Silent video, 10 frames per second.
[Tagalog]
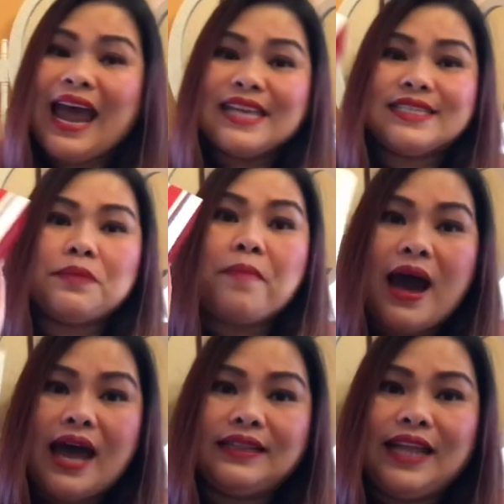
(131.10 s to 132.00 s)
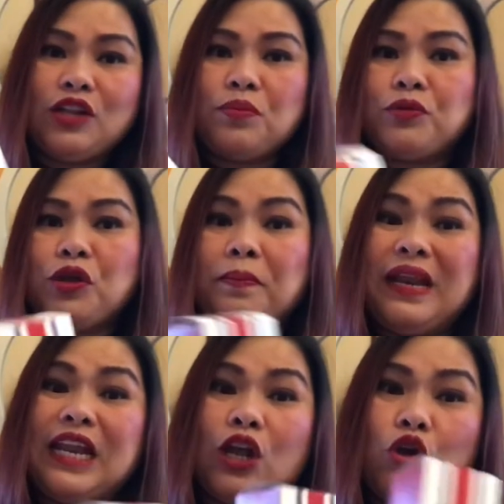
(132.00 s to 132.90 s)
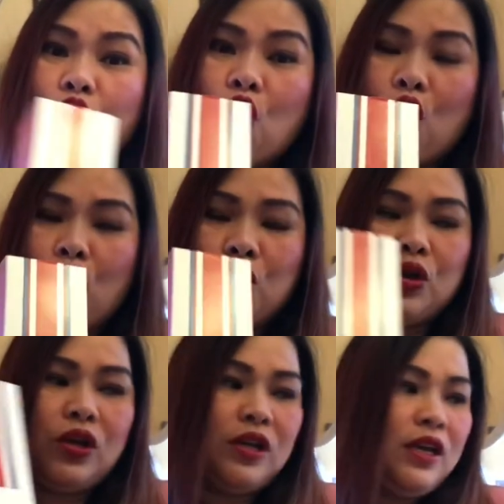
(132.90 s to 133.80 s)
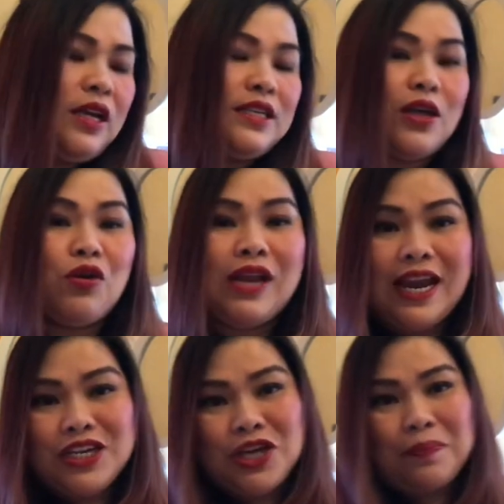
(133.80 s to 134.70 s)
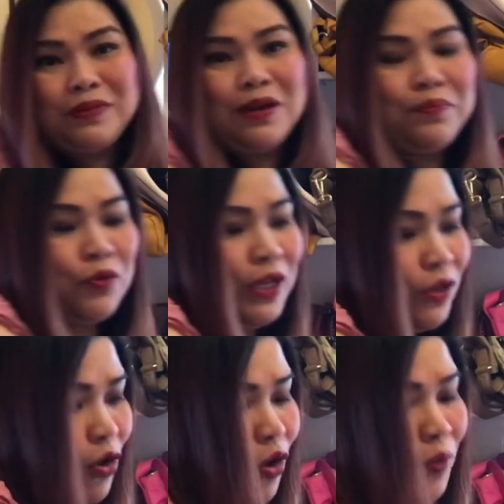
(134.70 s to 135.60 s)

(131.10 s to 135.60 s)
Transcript: last month, ito po yung binili ko. Sa online shop din po ito.